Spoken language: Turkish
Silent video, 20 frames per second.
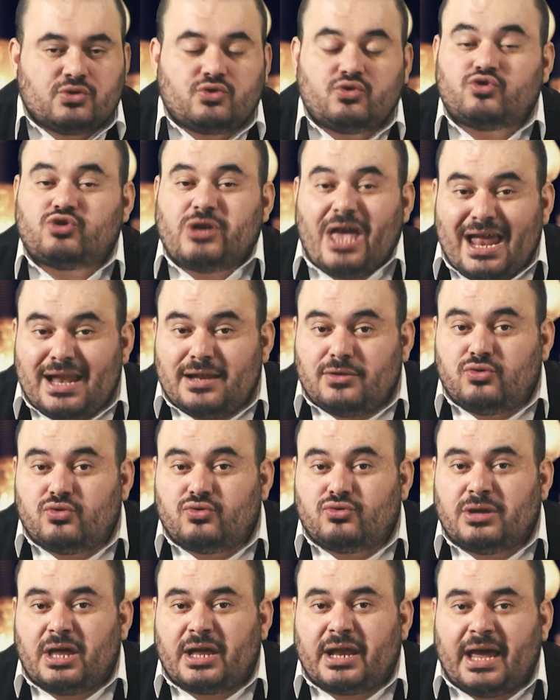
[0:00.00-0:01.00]
Güzel
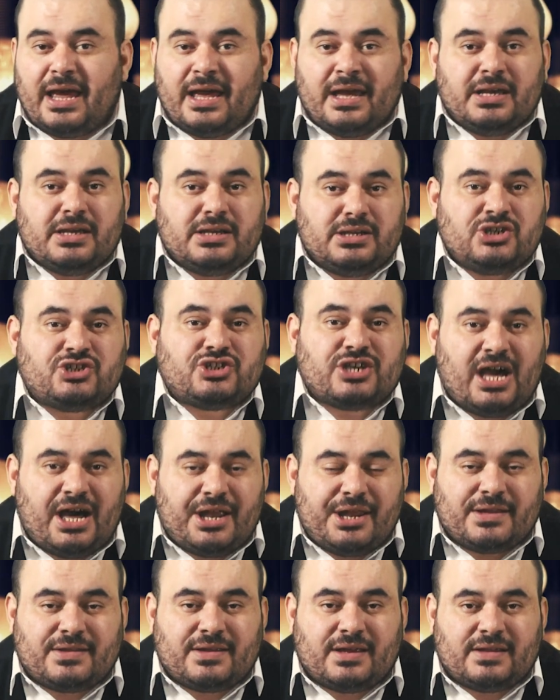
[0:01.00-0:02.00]
günlere
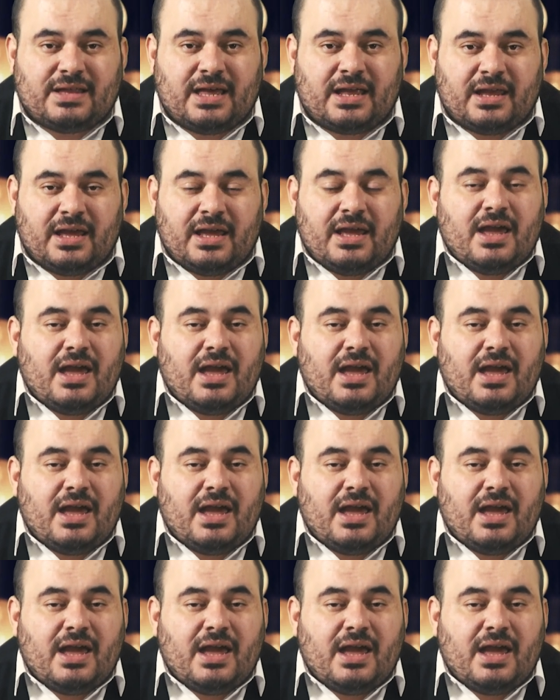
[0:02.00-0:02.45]
işaret eder.